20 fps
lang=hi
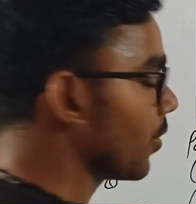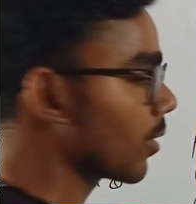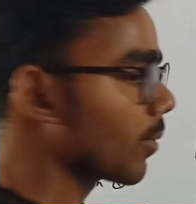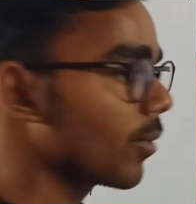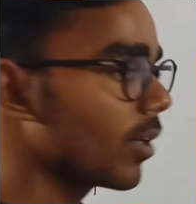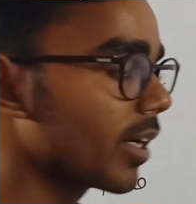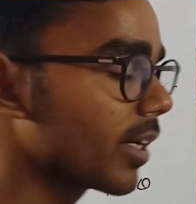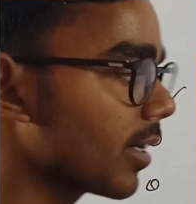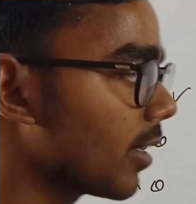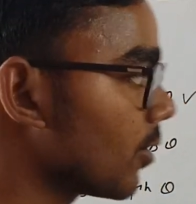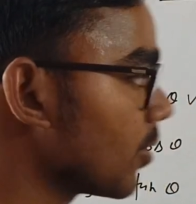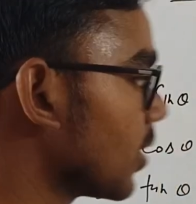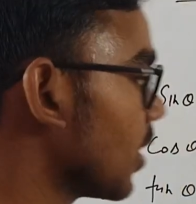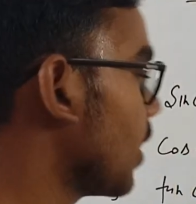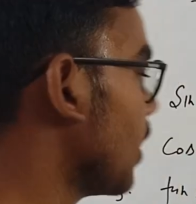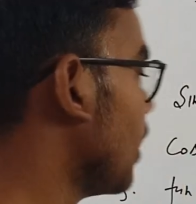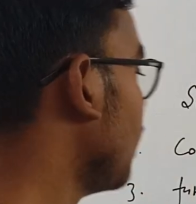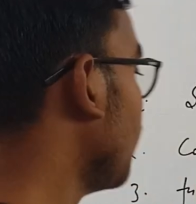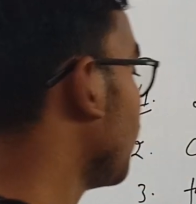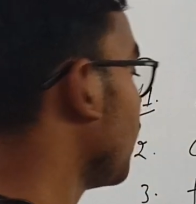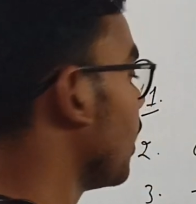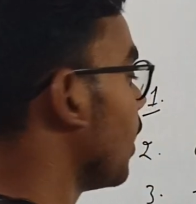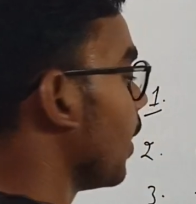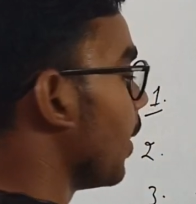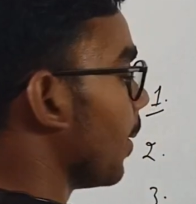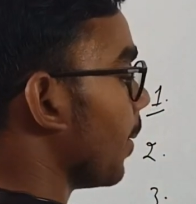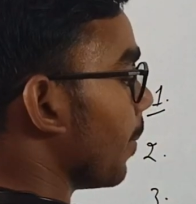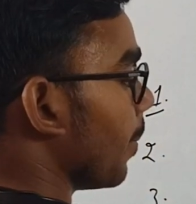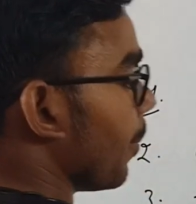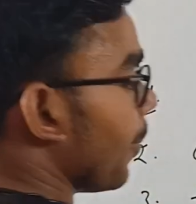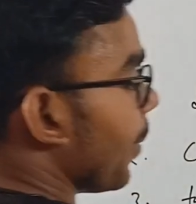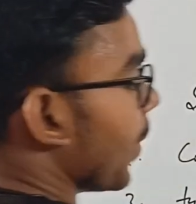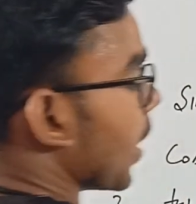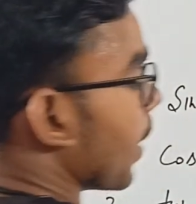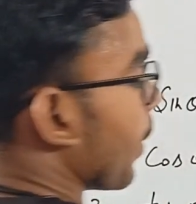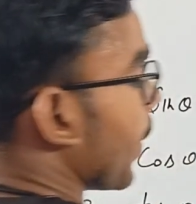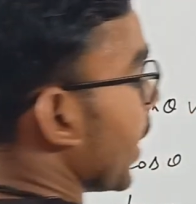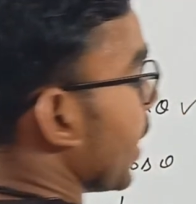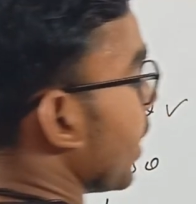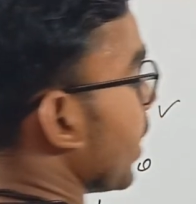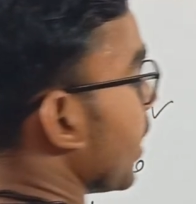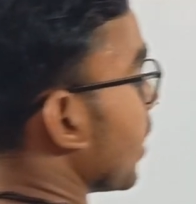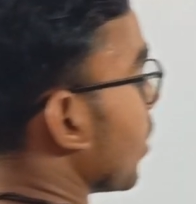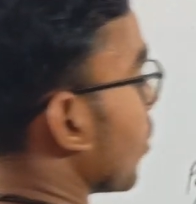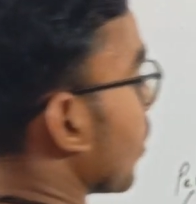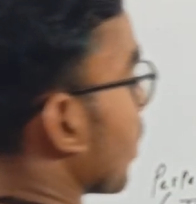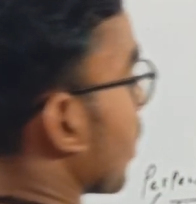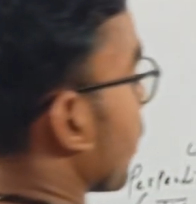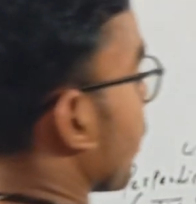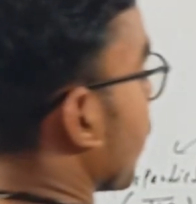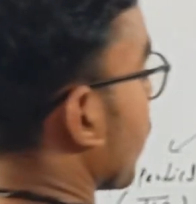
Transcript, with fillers: का फॉर्मूला क्या होता है परपेंडिकुलर